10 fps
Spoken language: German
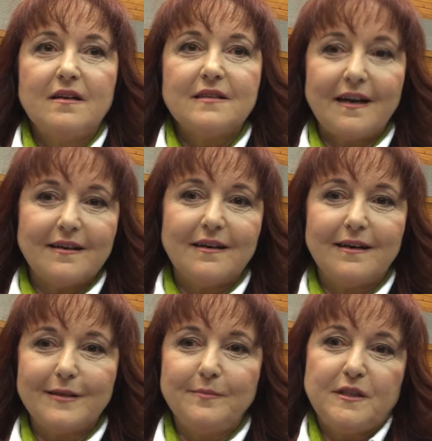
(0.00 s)
Danach
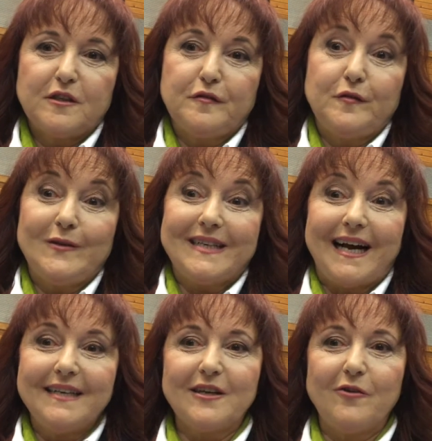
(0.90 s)
habe ich mich gefühlt
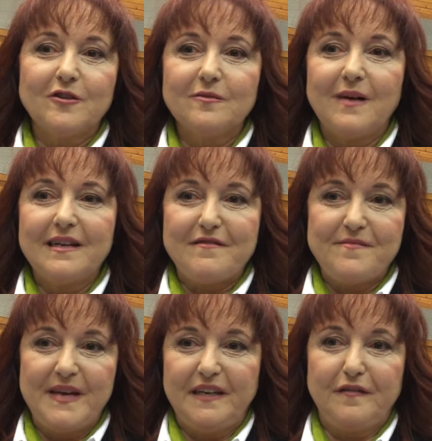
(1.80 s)
1000 Mal die,
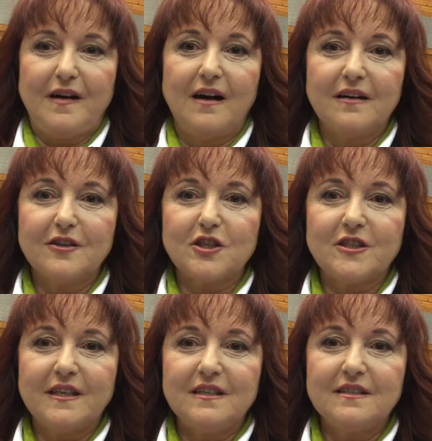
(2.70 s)
mir die Frage
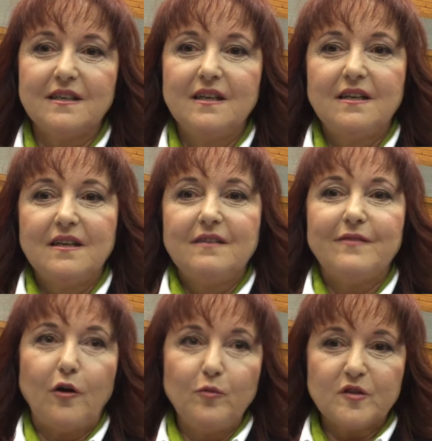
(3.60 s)
gestellt,
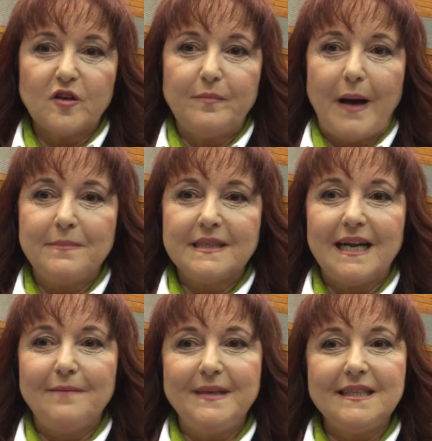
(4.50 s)
warum soll
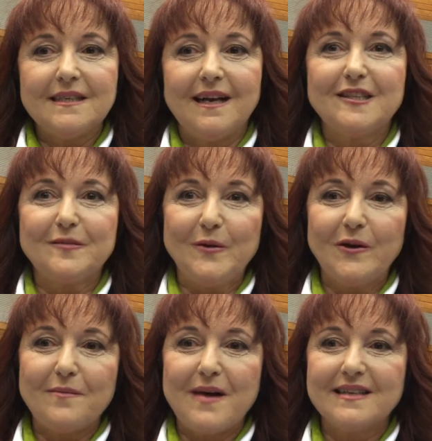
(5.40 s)
Bammental mich als
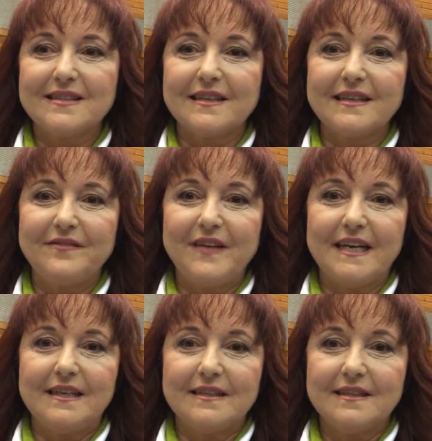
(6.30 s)
Bürgermeisterin
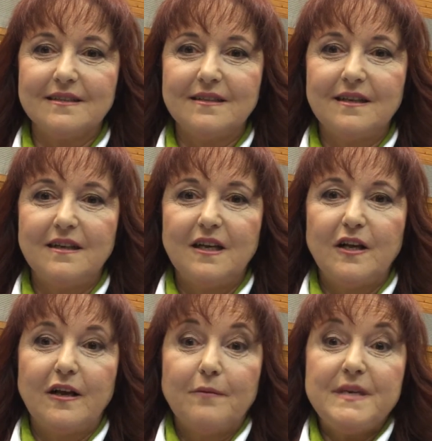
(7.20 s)
wählen?
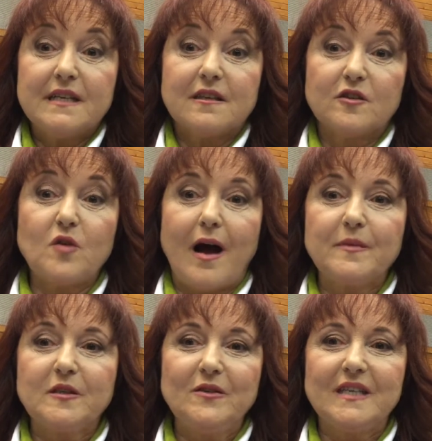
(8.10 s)
Mir ist dazu
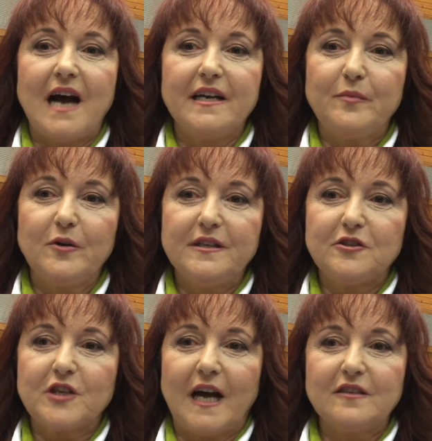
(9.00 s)
absolut keine
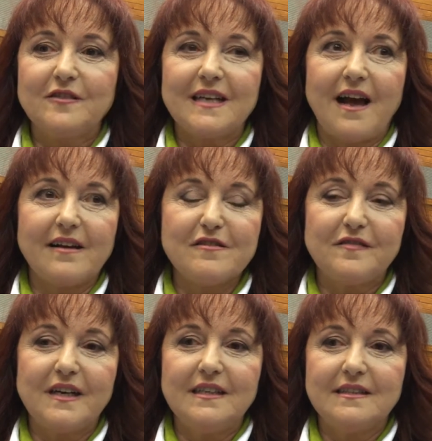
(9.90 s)
politische Antwort
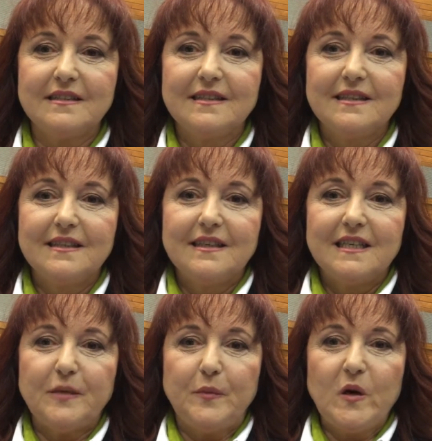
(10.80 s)
eingefallen.
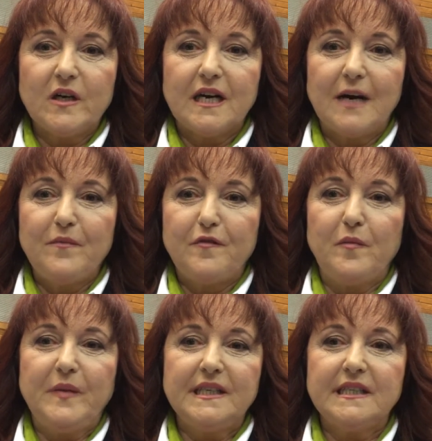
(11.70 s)
Die Bürger haben für
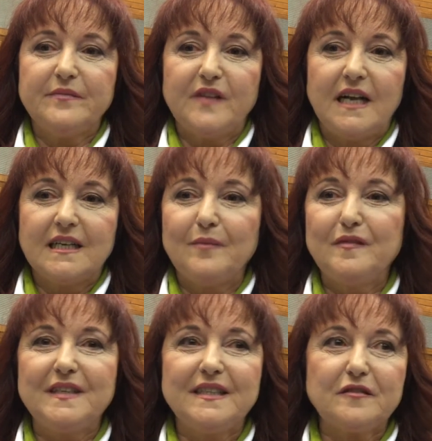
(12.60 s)
mich im
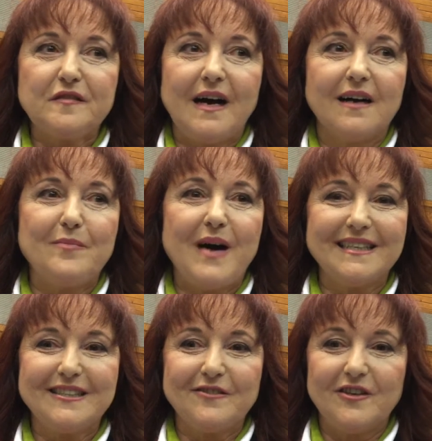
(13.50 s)
Wahlkampf diese Frage
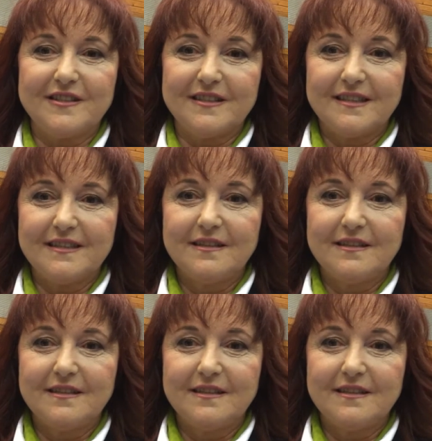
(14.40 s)
beantwortet.